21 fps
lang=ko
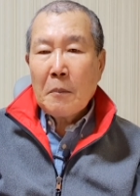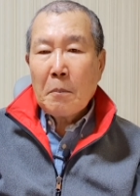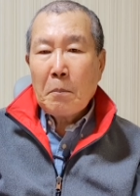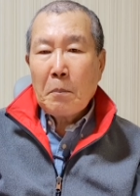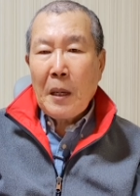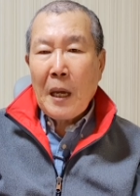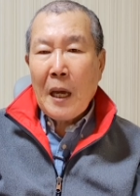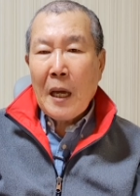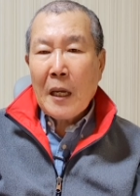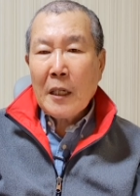
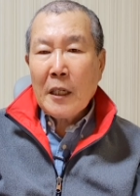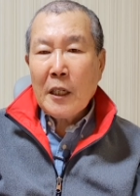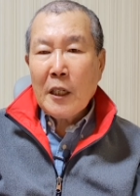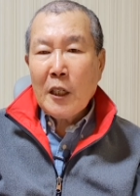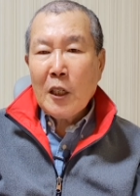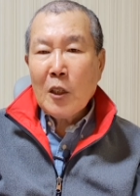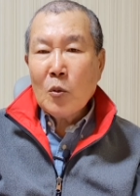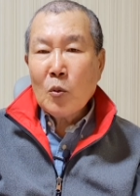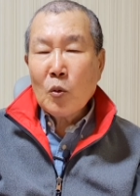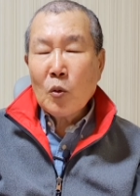
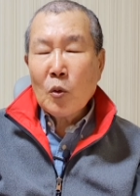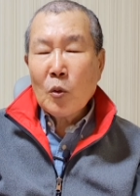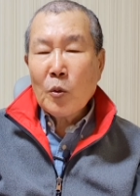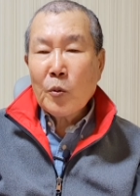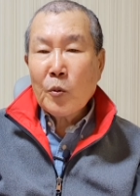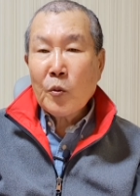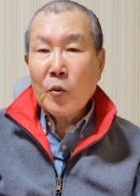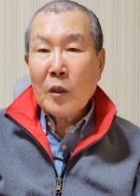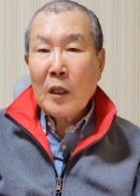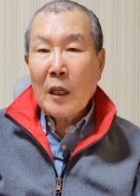맹인이 눈을
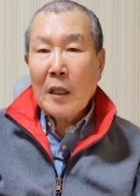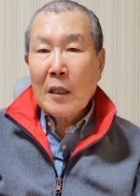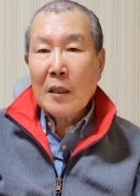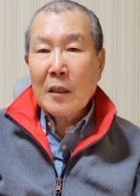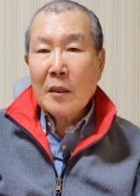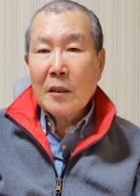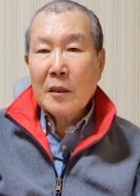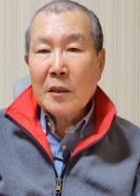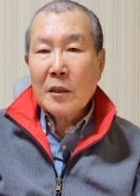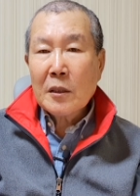뜬다는
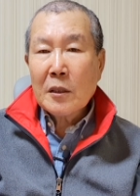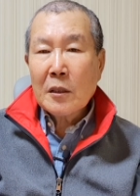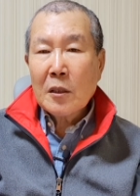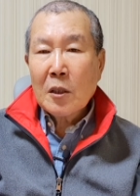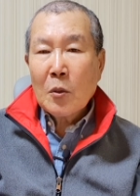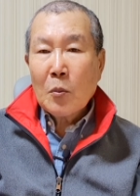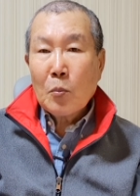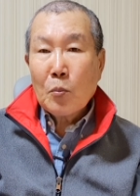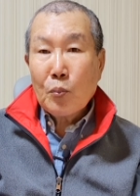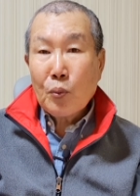것은
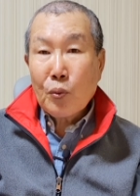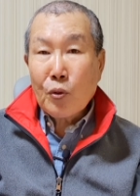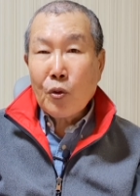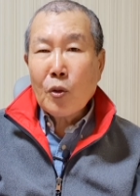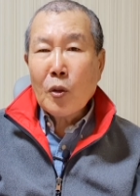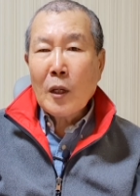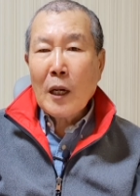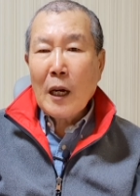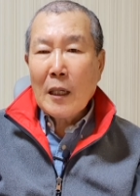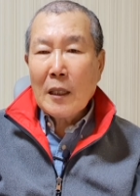
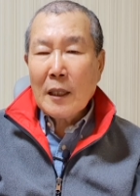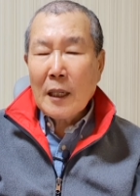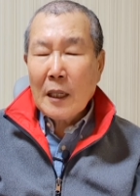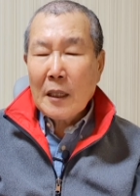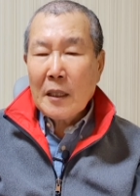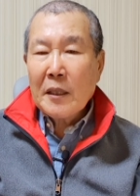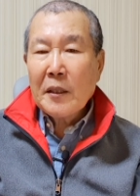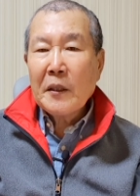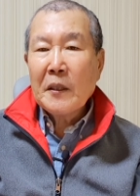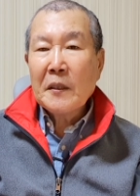
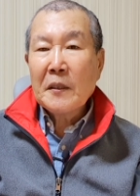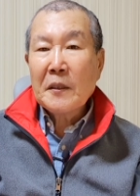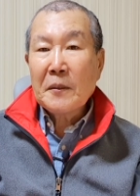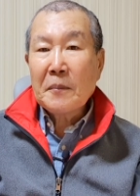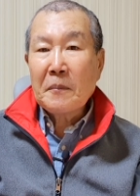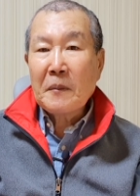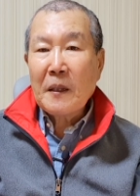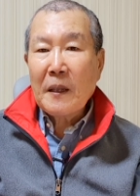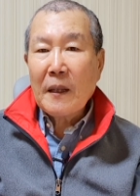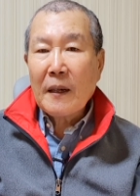불가능한
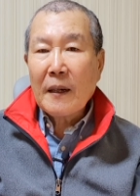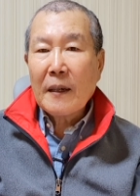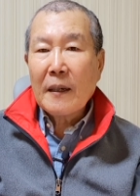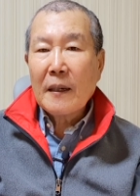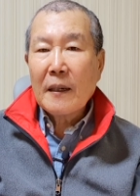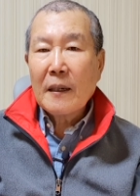일이었습니다.